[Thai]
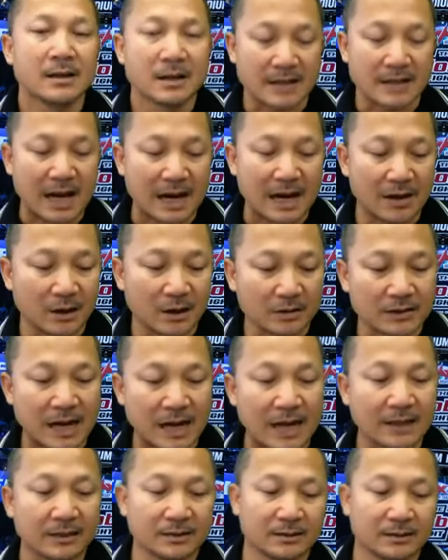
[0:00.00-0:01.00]
กาดอกจั
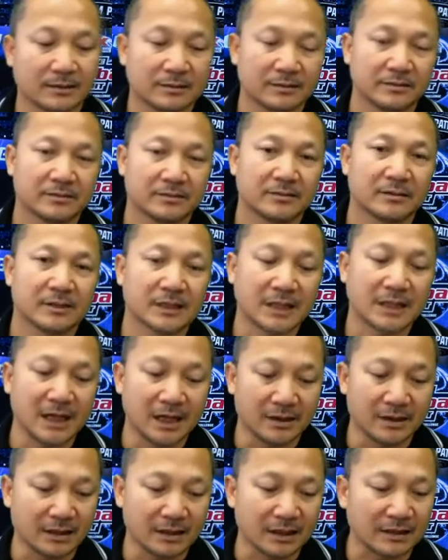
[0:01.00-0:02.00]
นขีด
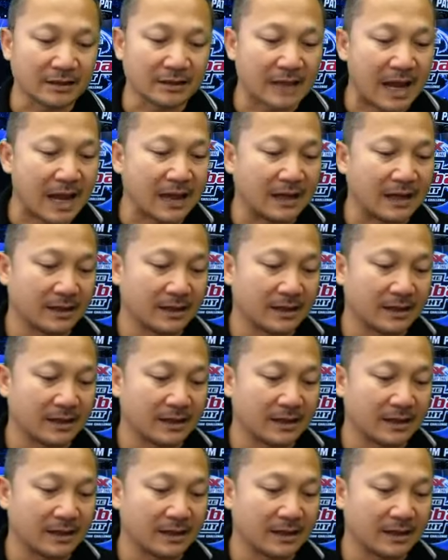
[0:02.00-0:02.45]
เส้นใต้